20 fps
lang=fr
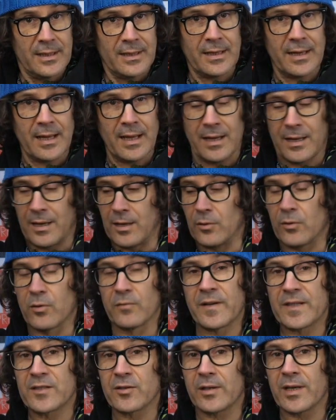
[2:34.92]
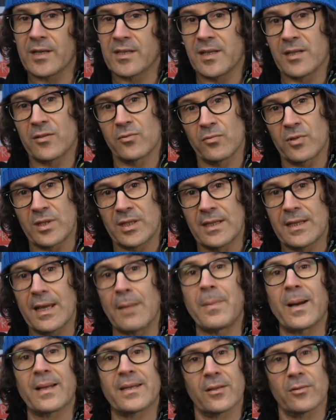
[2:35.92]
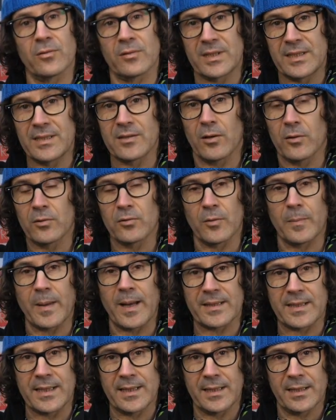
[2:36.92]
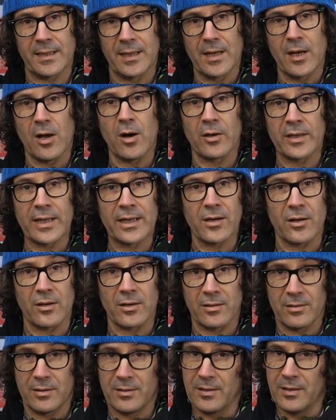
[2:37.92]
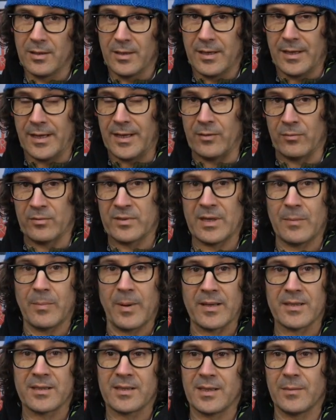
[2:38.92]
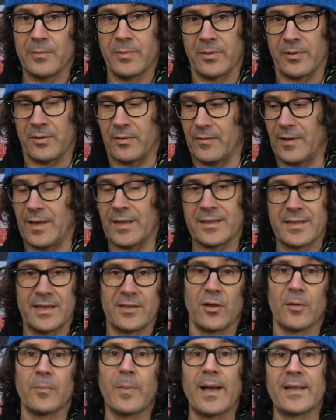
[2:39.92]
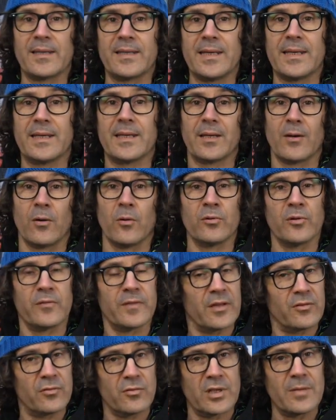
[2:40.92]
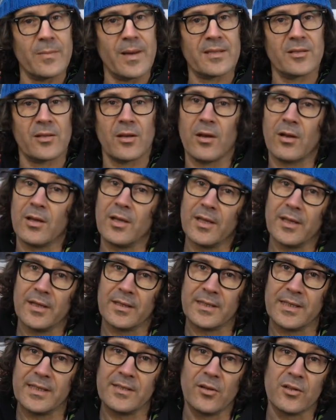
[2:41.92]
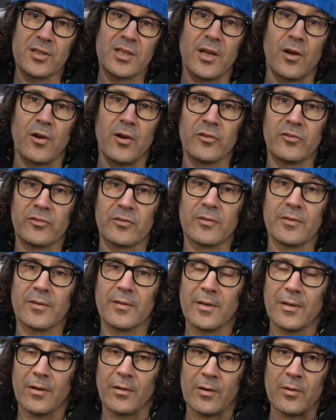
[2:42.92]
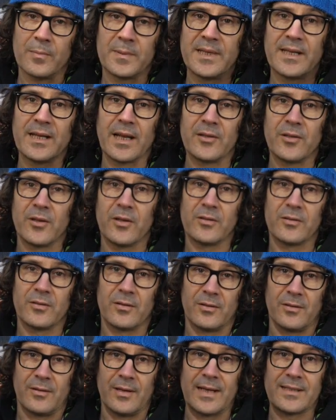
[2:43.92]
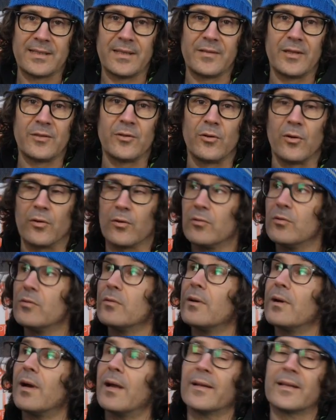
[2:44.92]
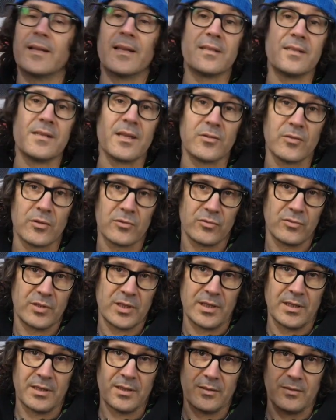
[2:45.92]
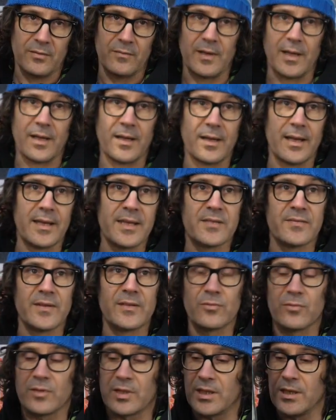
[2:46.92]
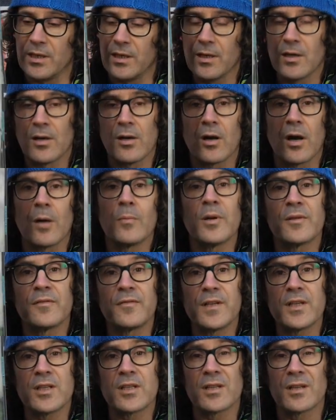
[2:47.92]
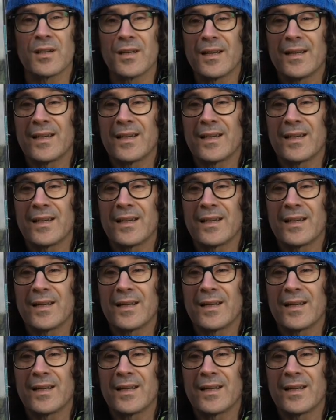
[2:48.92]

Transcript: le, confectionnage des sushis qu'à partir de dix ans de pratique en école. Et donc c'est le principe, voilà, dix ans de pratique, on devient sushi master, dix ans chez Ross, le petit clin d'œil euh, à Xavier Delerue avec la signature Sushi. Donc voilà, la XV Sushi en mode fiche.